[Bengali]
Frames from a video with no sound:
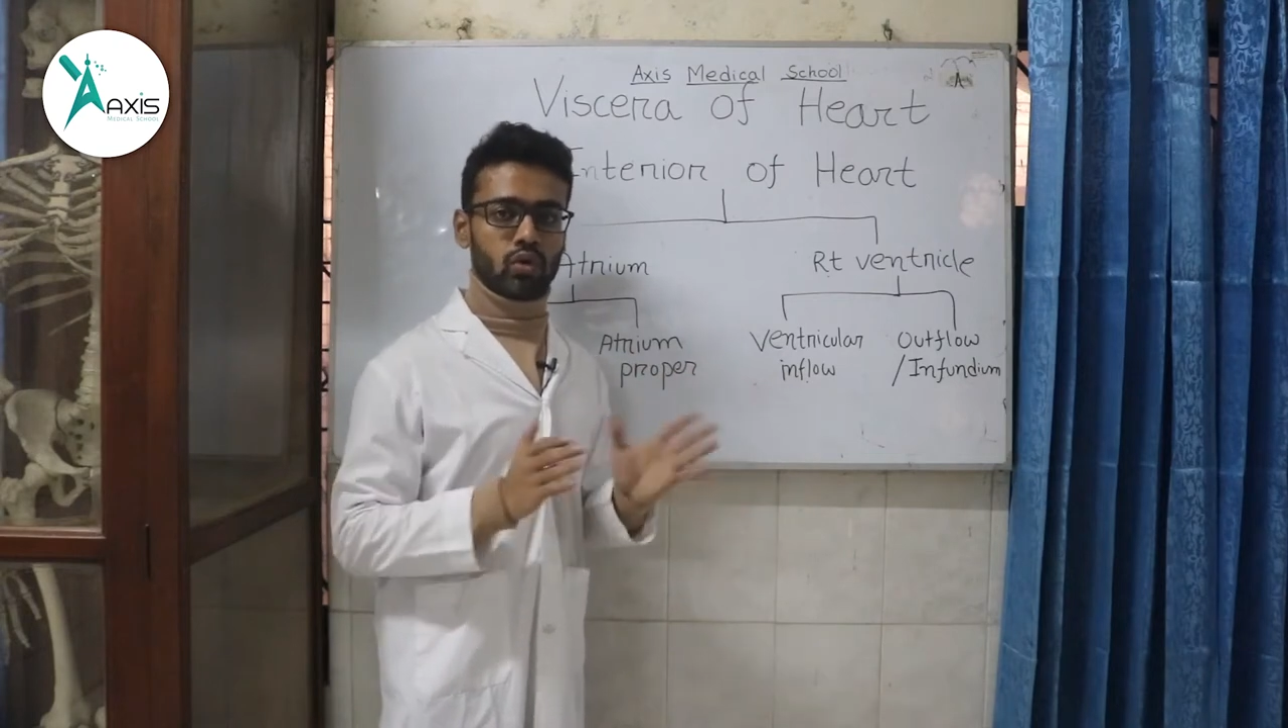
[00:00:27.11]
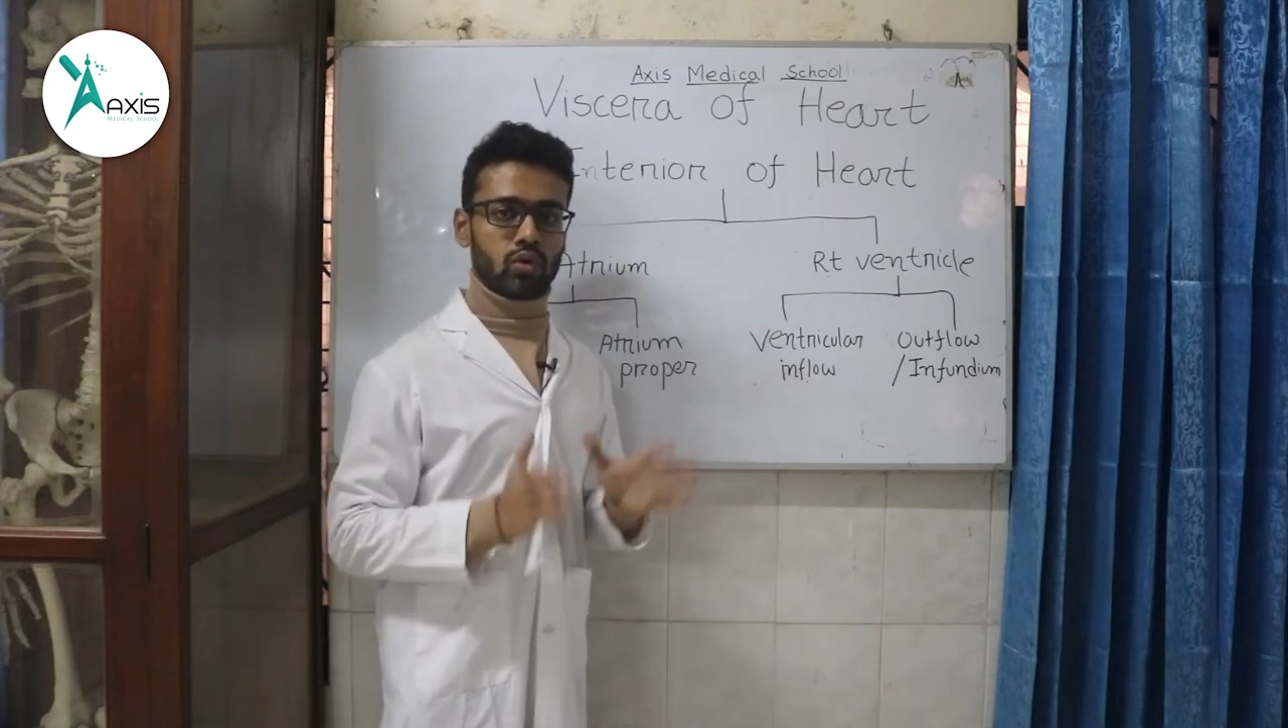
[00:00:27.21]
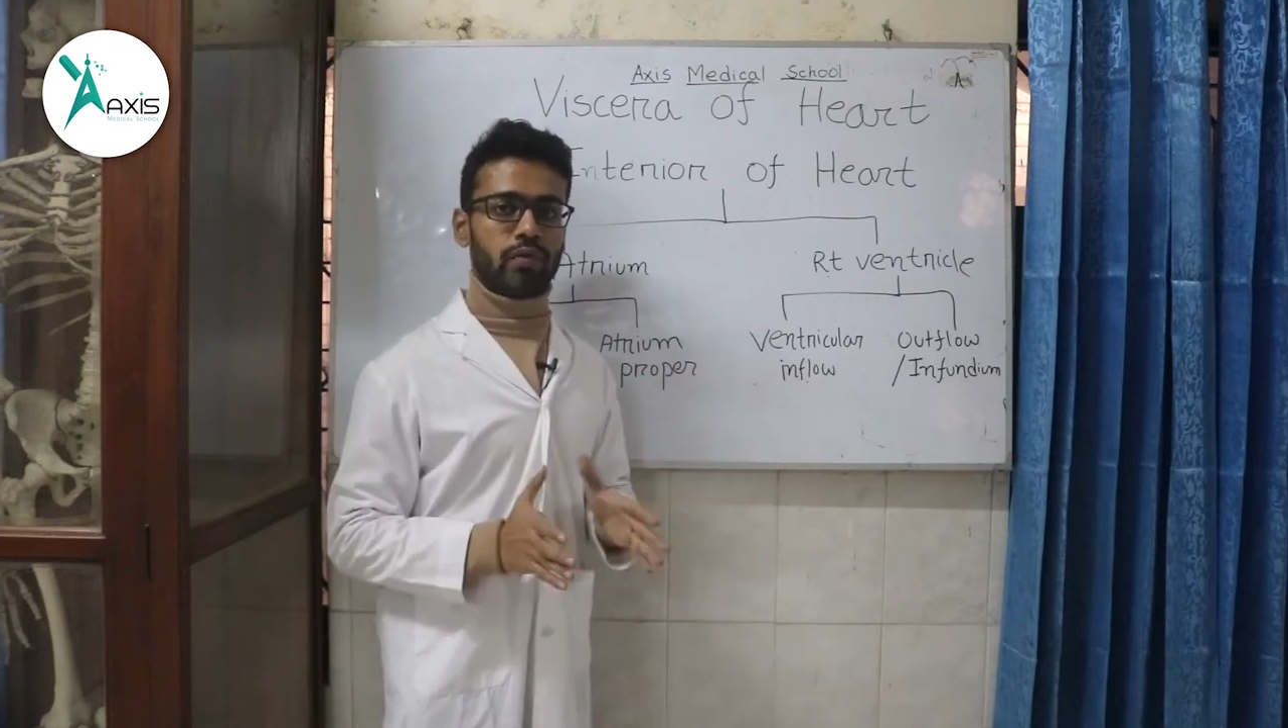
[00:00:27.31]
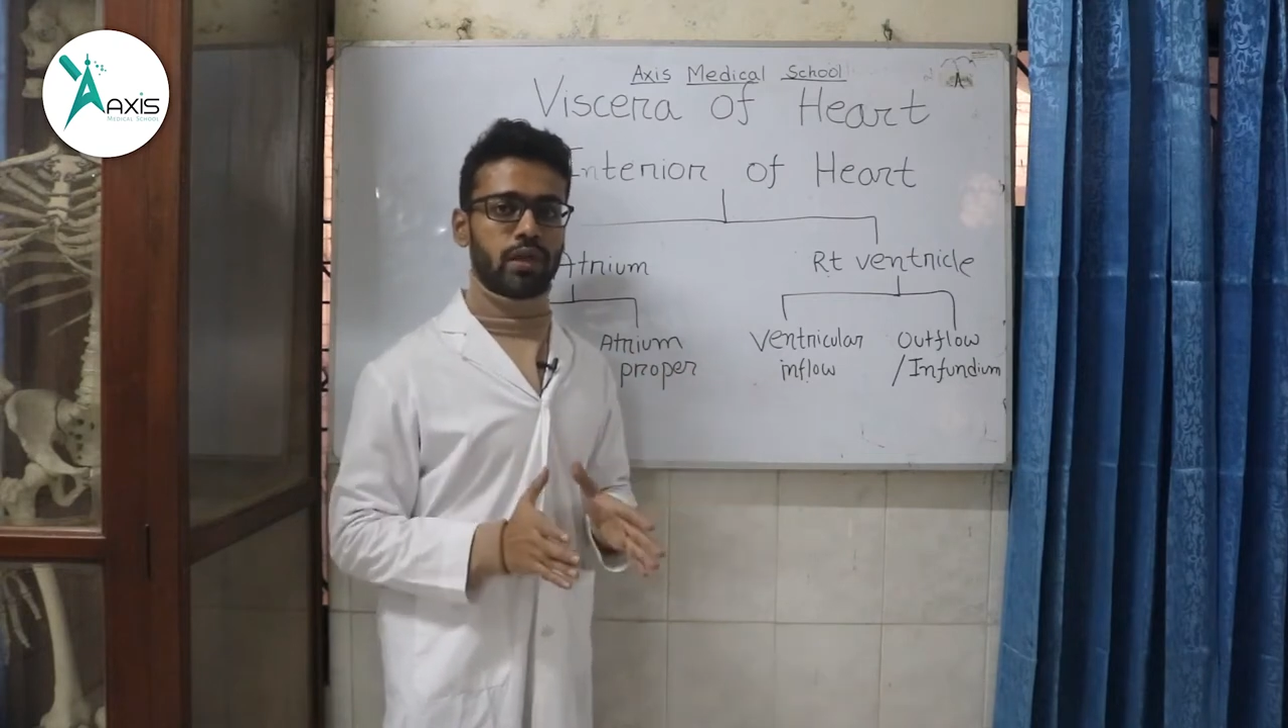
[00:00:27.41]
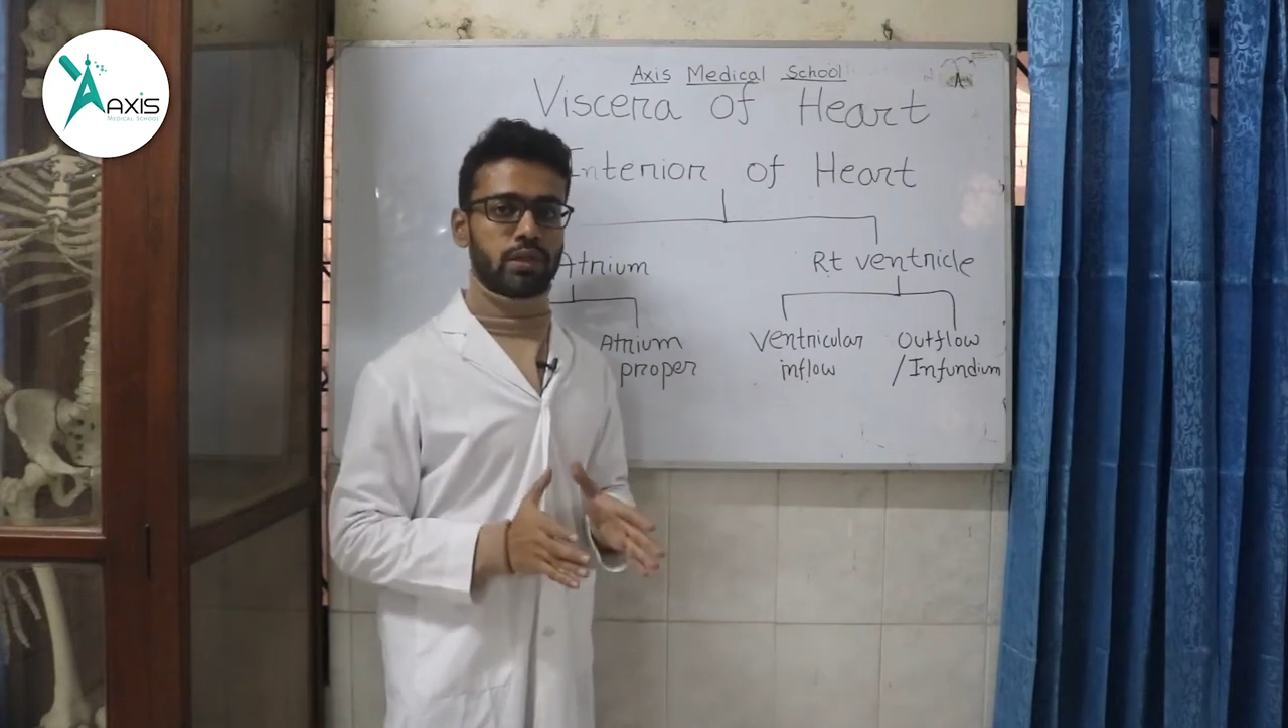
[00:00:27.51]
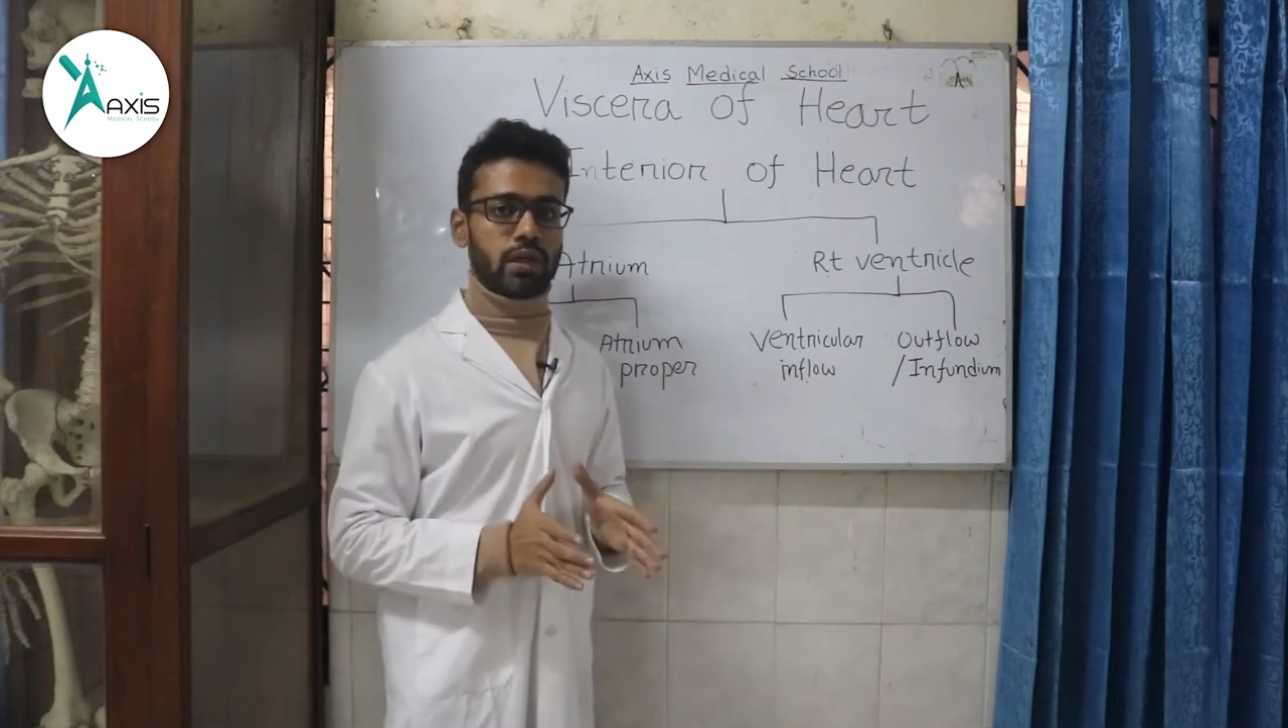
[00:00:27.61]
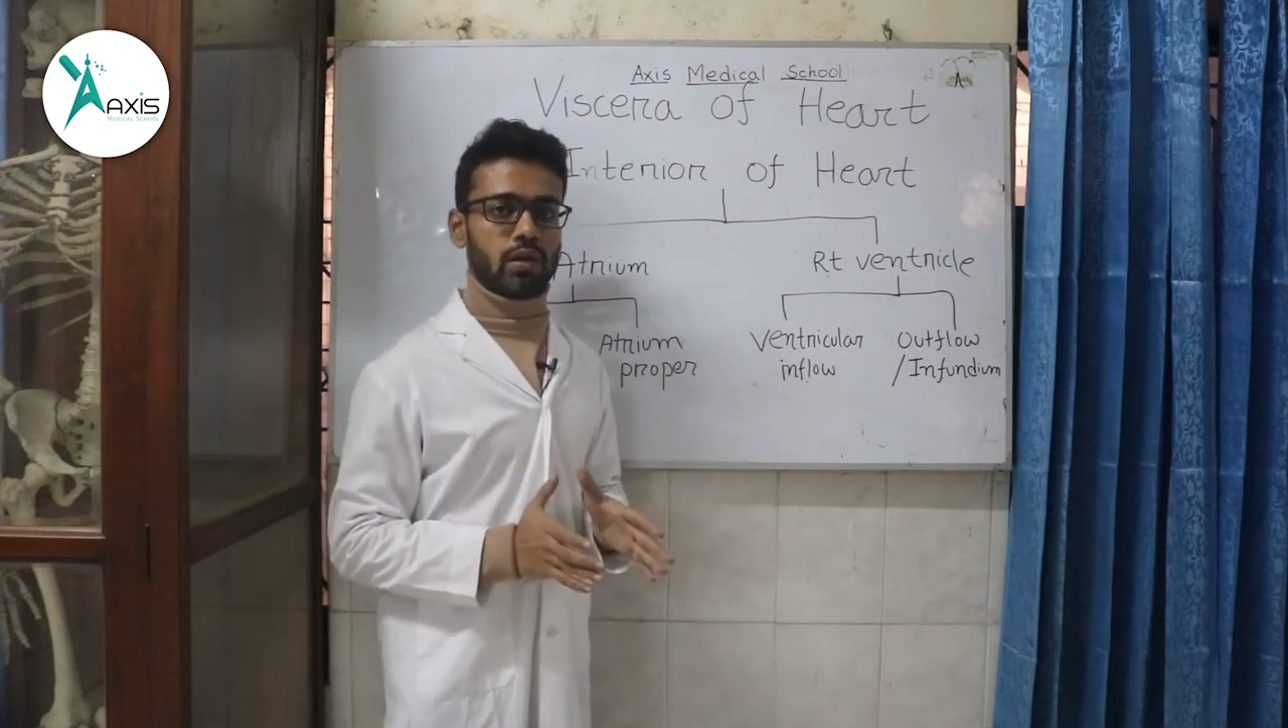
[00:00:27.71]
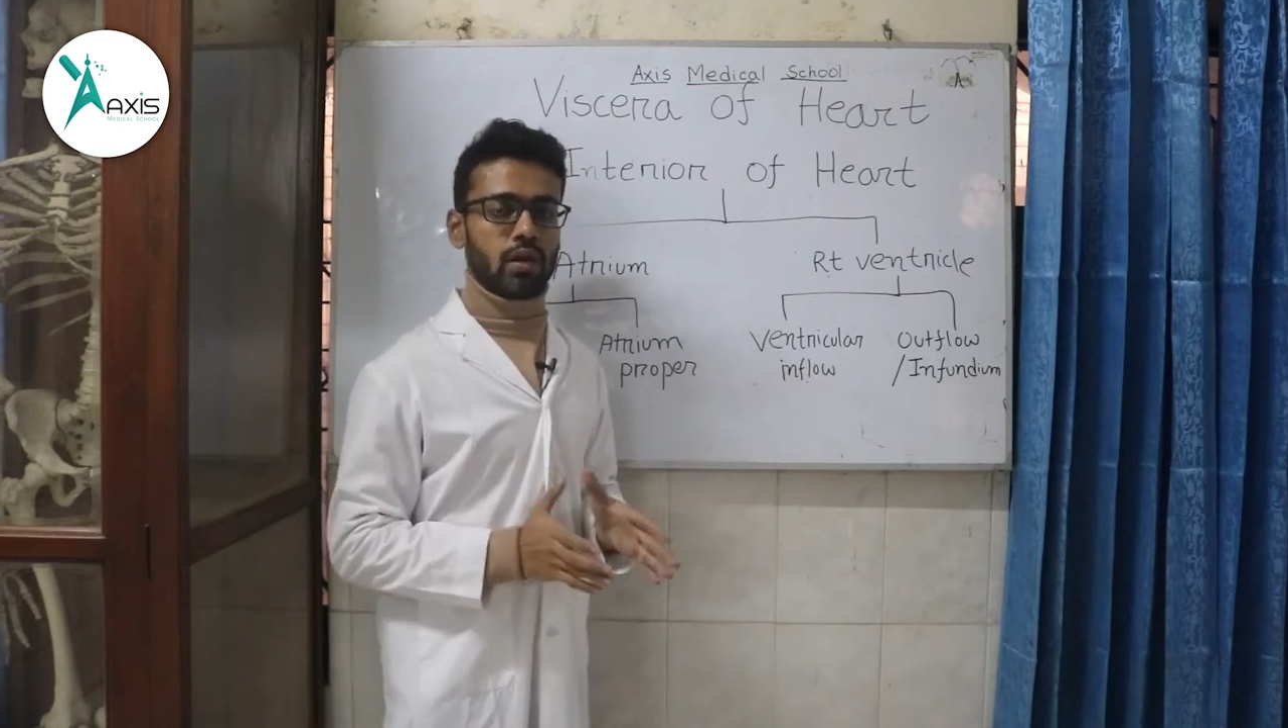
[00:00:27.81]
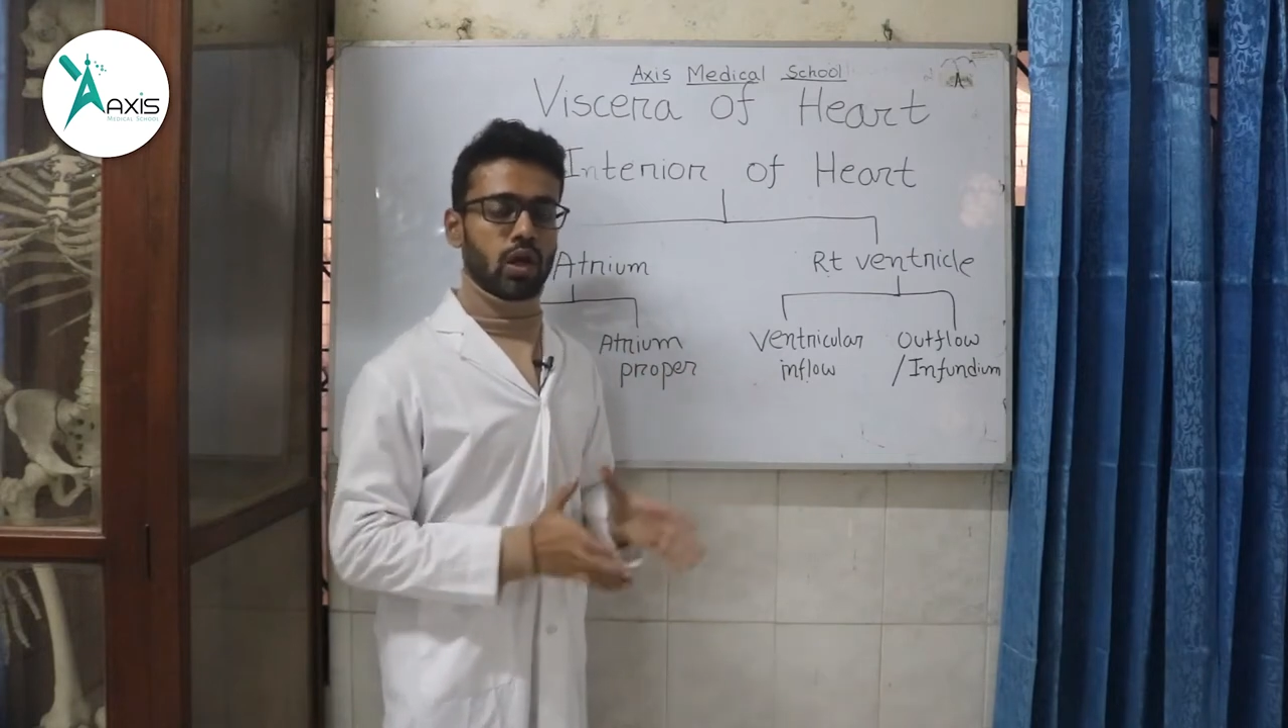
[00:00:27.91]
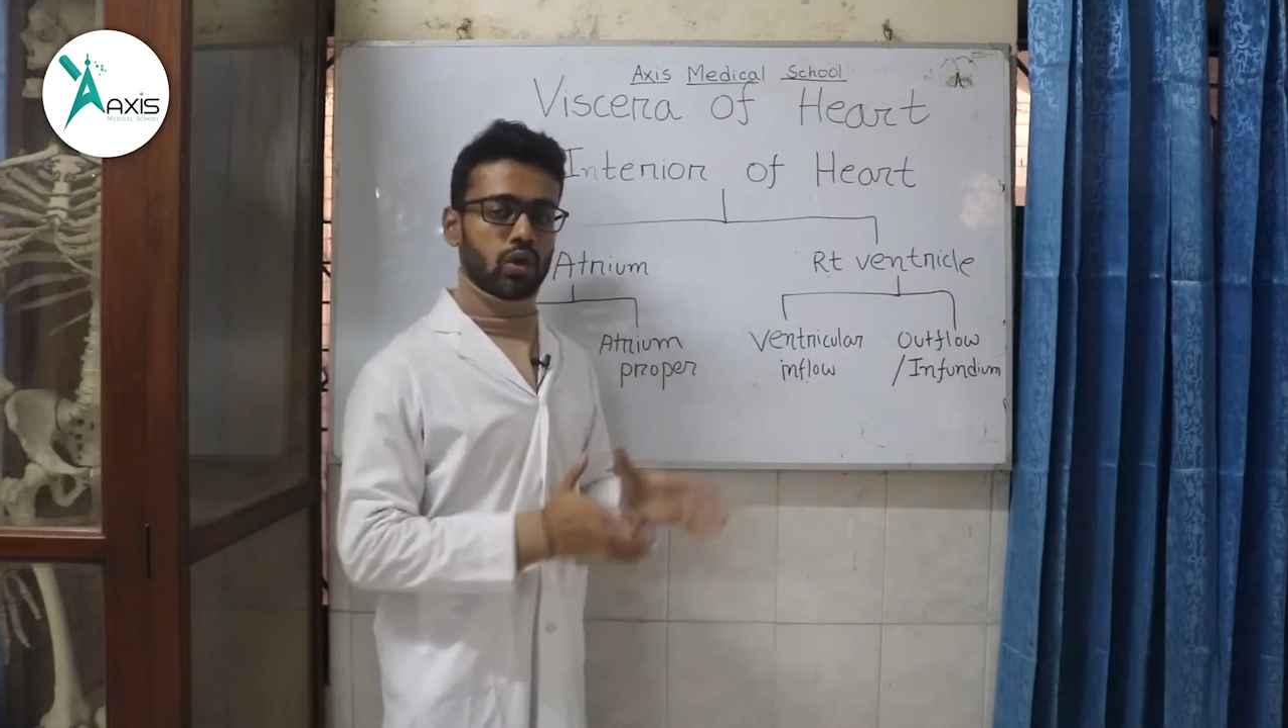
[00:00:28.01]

আর দুটো ভেন্ট্রিকল